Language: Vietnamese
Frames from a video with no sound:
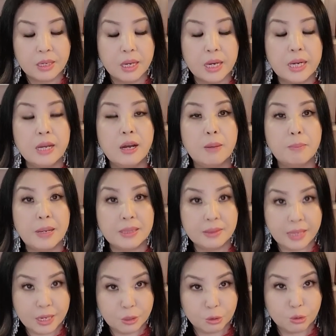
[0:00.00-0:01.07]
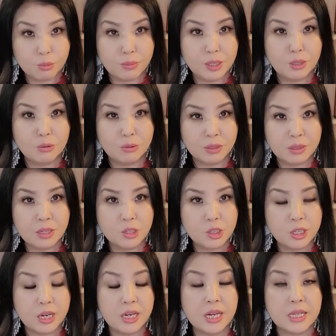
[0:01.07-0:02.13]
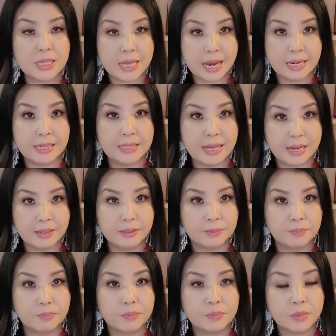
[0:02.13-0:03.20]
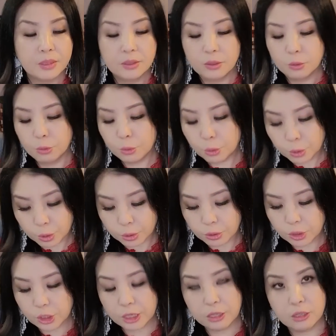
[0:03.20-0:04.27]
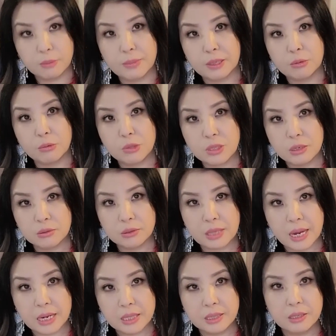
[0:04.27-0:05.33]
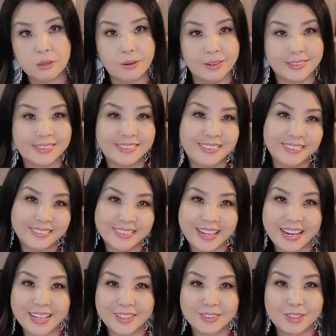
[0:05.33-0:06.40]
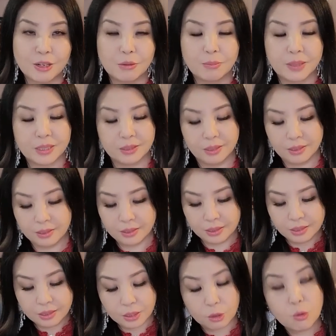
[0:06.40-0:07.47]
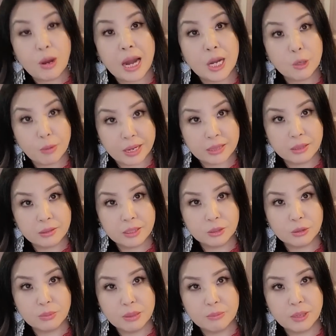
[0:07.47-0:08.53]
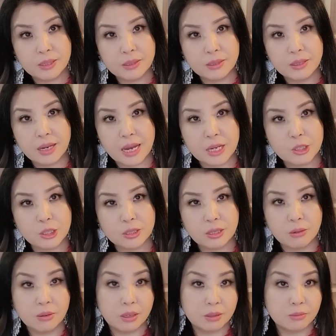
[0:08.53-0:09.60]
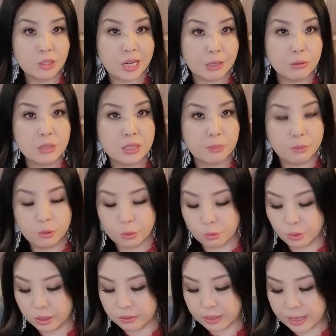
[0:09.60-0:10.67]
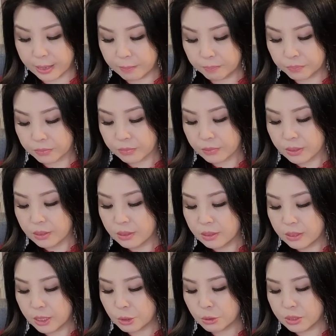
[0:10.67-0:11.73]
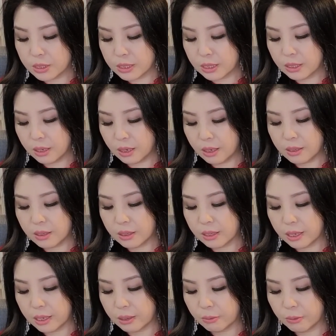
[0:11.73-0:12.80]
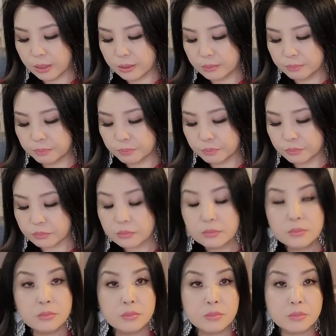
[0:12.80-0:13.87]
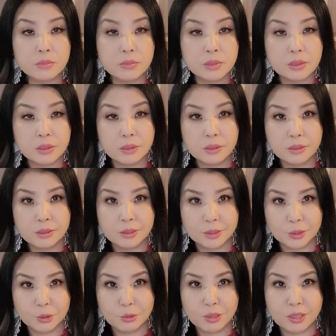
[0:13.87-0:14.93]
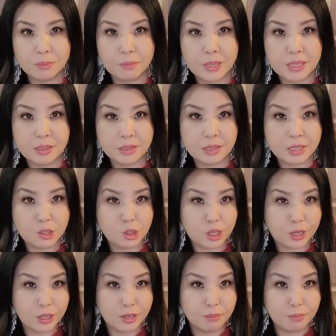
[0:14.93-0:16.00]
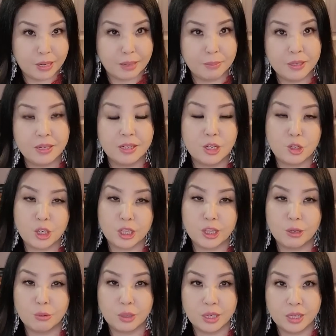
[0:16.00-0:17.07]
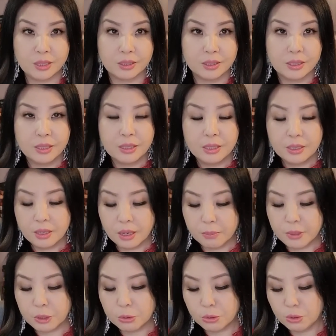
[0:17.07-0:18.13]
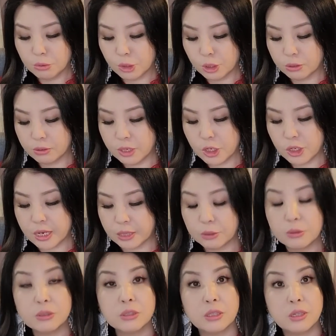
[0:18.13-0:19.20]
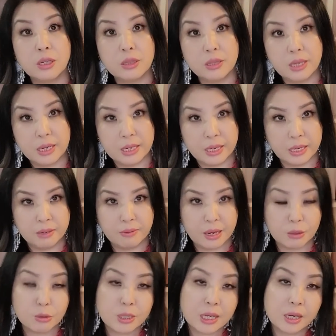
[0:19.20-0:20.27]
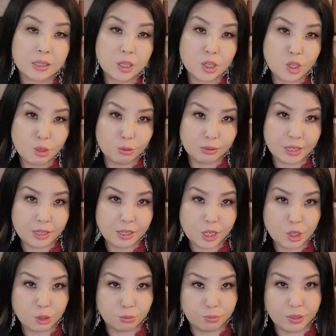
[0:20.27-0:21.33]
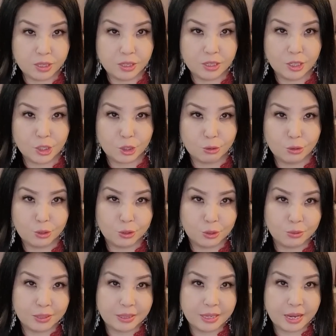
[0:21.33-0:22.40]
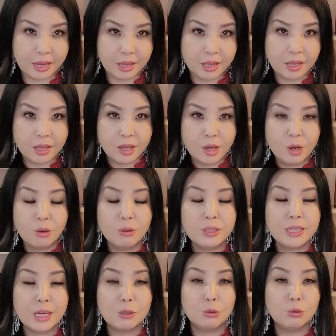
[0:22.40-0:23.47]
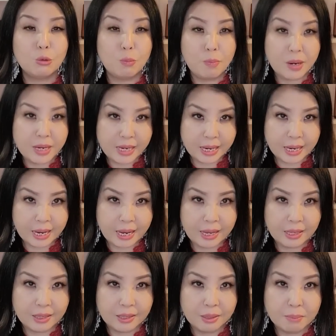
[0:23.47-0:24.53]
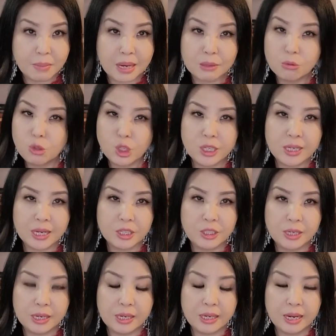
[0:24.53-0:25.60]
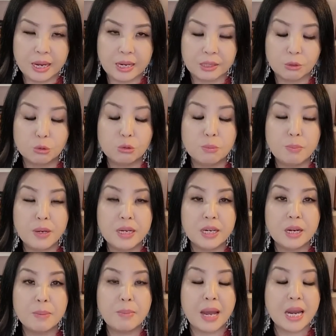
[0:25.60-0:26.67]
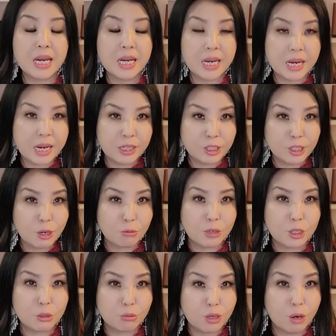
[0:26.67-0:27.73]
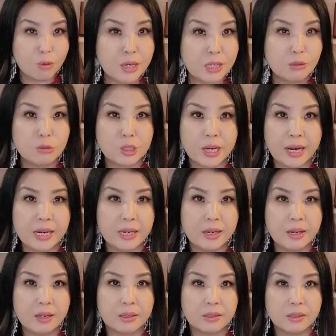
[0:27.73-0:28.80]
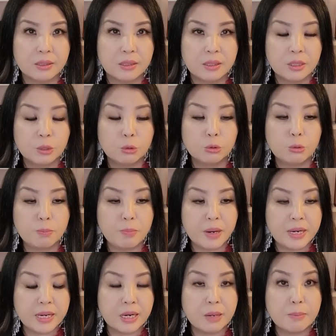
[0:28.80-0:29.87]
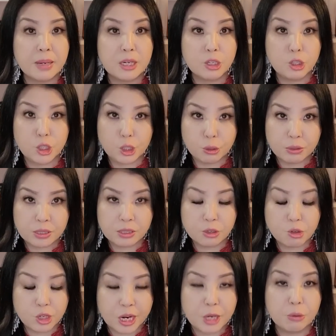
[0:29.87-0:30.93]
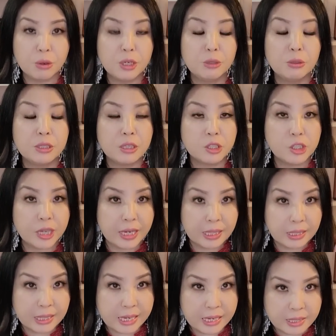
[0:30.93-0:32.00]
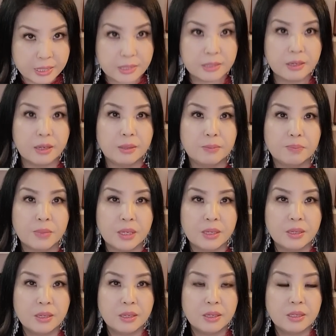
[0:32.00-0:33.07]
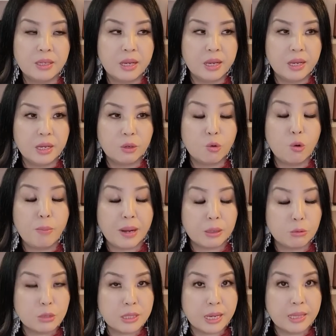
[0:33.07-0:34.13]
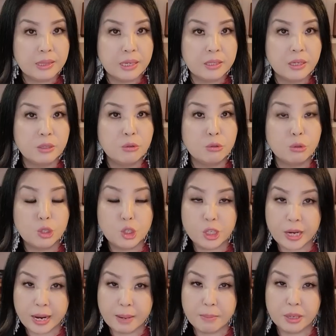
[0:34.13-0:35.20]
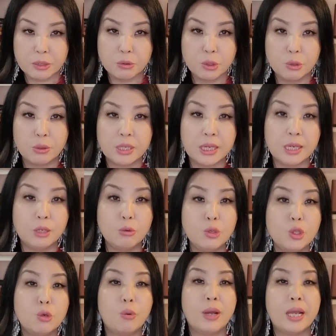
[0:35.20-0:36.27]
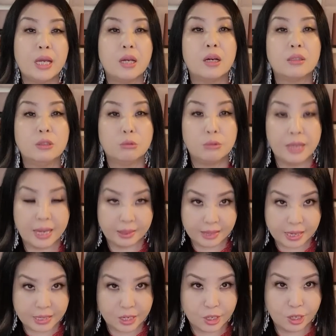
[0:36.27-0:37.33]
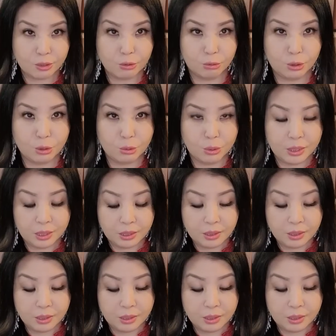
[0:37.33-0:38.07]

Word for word: vậy nên học bắt tay rồi tụi mình nụ là thiết xe này xả lịch trả nữa hú cho nó mà cụ sâu ta lịch tiệt đó họ tụi nụ nó hay non tàu bật cụ hay lịch quay tao nó tụi mình brother giờ hay chị tao là giả lúc gì bữa rồi cụ nó khé giờ chuẩn gì nó nói chè um ờ, ờ nó nói bây giờ chỉ chị complain bây giờ này chị đâu cơ nữa à ờ, mấy tụi nụ sau tới cha tôi nó nói tiền này nó vào cụ sao cất nông thân thấy chồng phải nhớ xấu sổ chuột tiệt ôi cha cụ tụi bắt nè á mà cú chính cả xe liền à cú tu bắn nè mà ý xong như chụp ý lúc cháy liền à cú tu bắn nè mà như chiều cho cháy còn nữa cho cháy lì xưa cái cú mà cú sao để yêu yêu chơi mà yêu yêu cái lúc yêu ấy cả yêu thấy ta chỉ yêu yêu tu